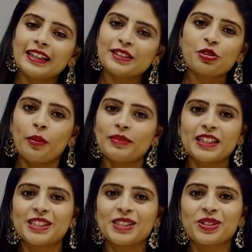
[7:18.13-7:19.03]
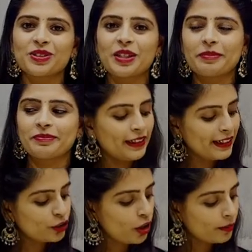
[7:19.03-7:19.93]
నెక్స్ట్ కాంబినేషన్ చూద్దాం
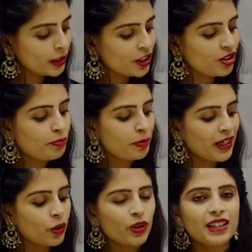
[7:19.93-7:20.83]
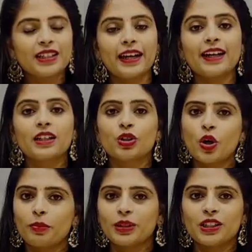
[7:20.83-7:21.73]
నెక్స్ట్ కాంబినేషన్ పింక్ విత్ గ్రే కలర్
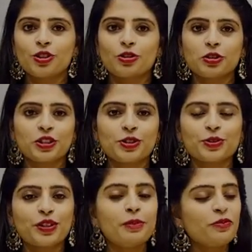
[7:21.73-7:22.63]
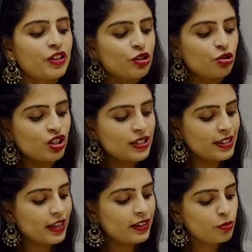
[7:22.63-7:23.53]
కాంబినేషన్లో తీసుకున్నాం ఫస్ట్
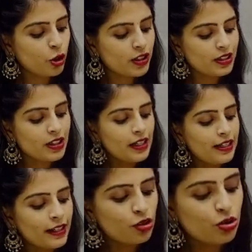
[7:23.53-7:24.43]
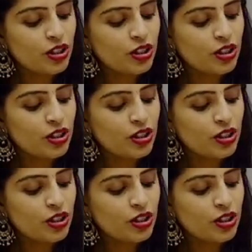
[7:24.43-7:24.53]
వచ్చేసి కటి బార్డర్ నెక్స్ట్